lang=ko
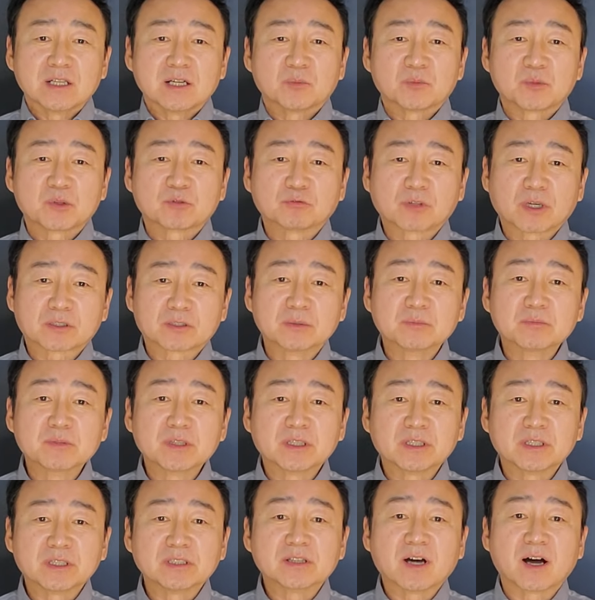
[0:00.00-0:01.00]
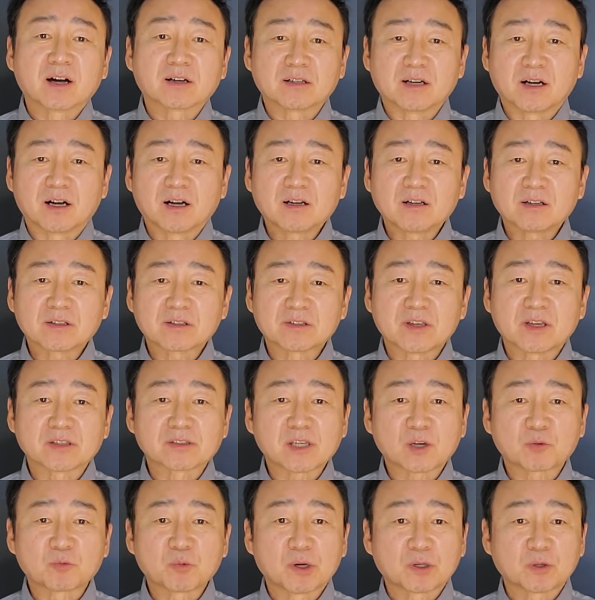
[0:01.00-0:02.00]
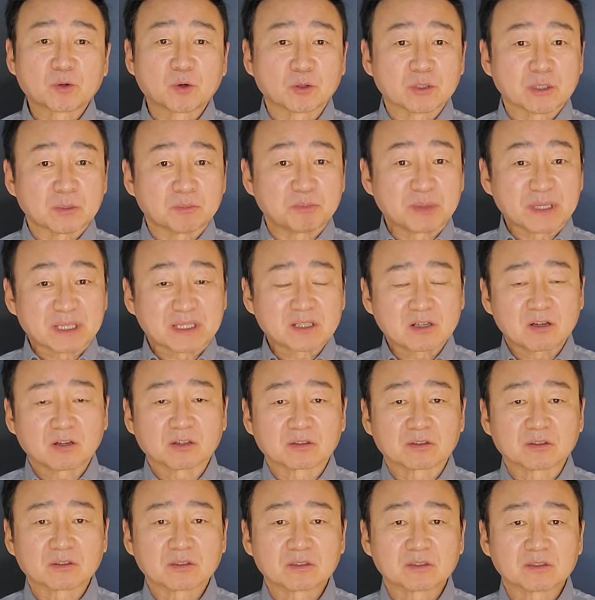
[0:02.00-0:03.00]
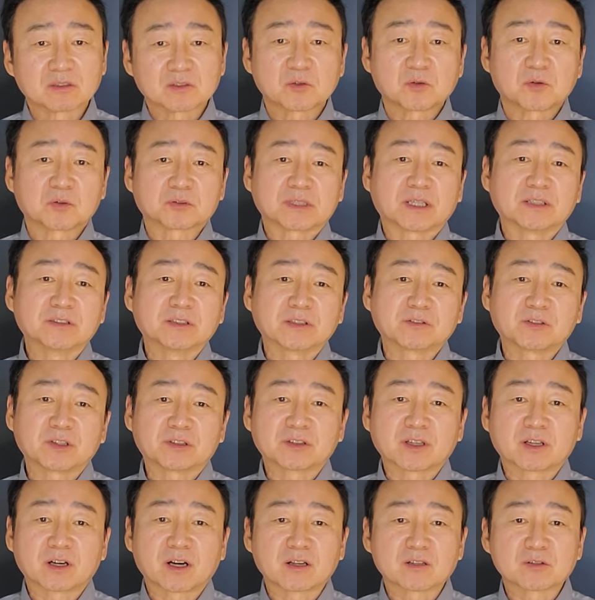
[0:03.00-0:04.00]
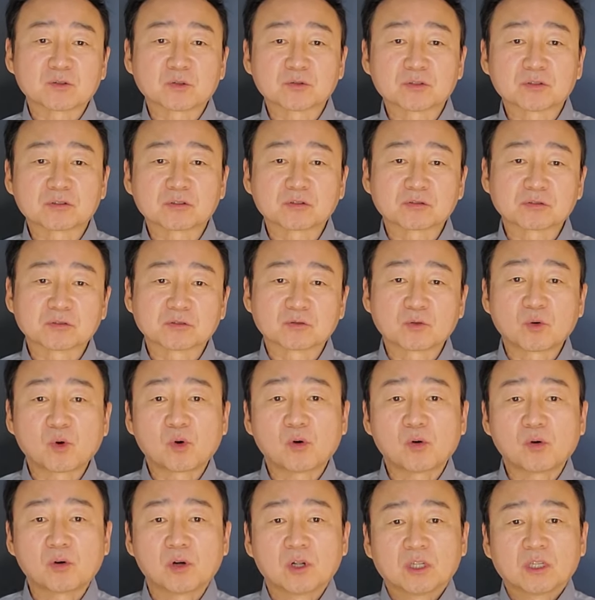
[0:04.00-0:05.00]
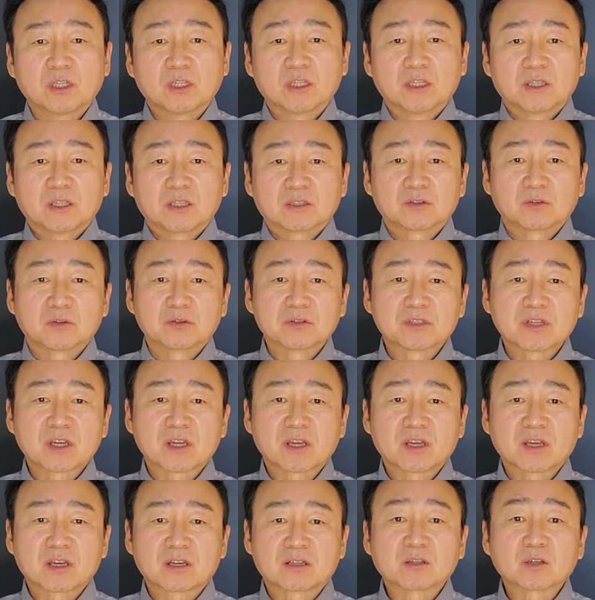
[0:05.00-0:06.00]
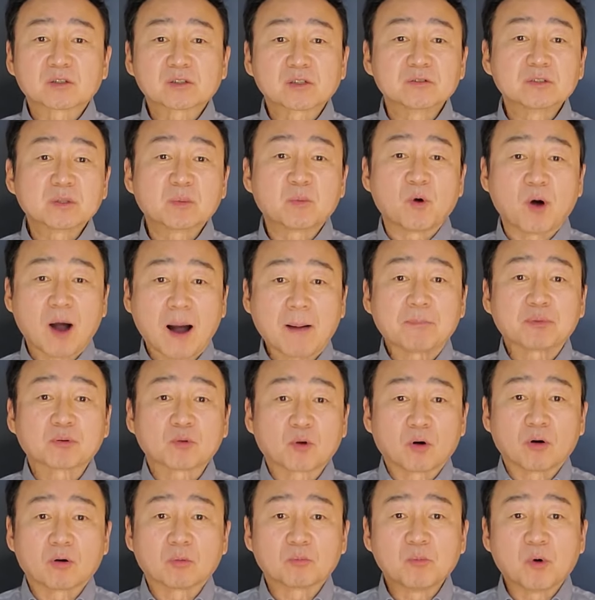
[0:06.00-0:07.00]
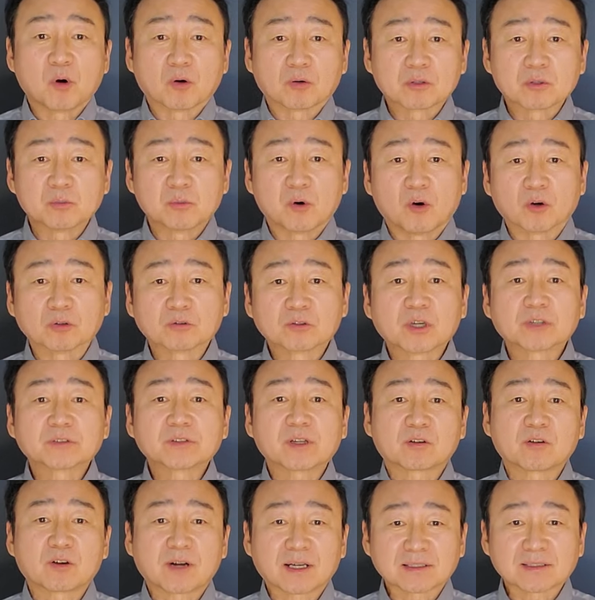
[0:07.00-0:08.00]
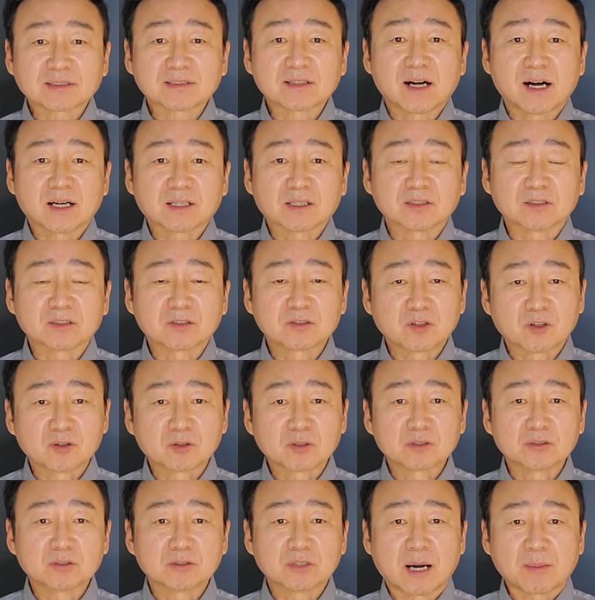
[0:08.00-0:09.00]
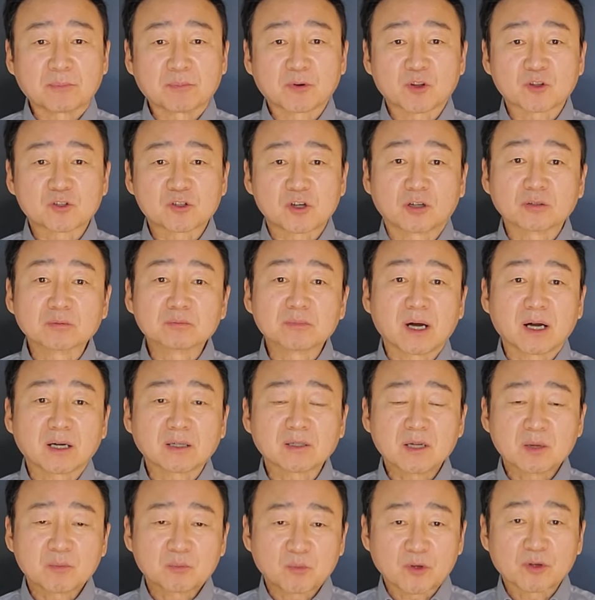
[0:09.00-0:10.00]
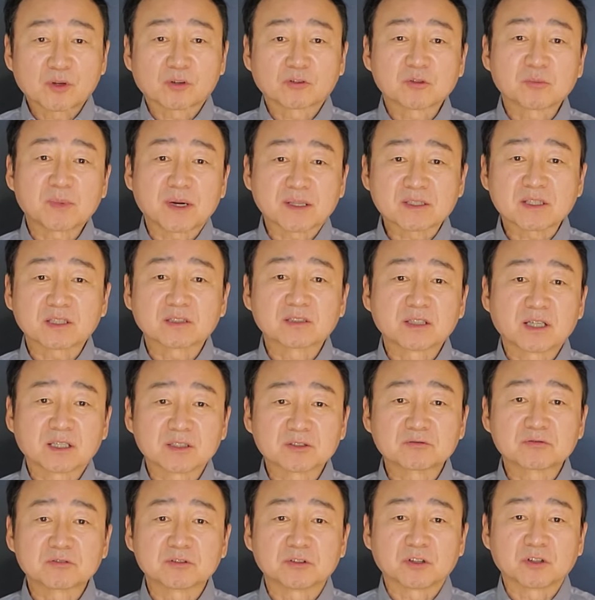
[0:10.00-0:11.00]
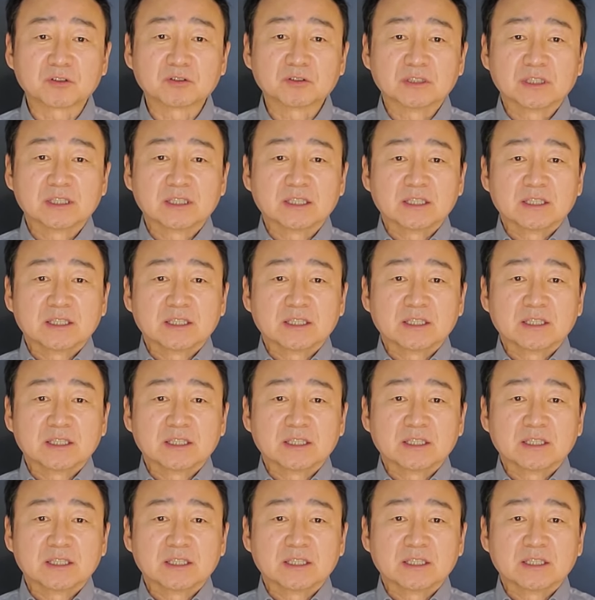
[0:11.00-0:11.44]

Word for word: 미국의 금리 인하가 예상외로 이 비컷 으로 반영됐다라는 소식도 그렇고 또 이제 그래서 이제 뭐 앞으로 뭐 그러면 어떻게 될 것 같은가 하는 그런 그 앞으로 전망 뭐 이것도 마찬가지고요.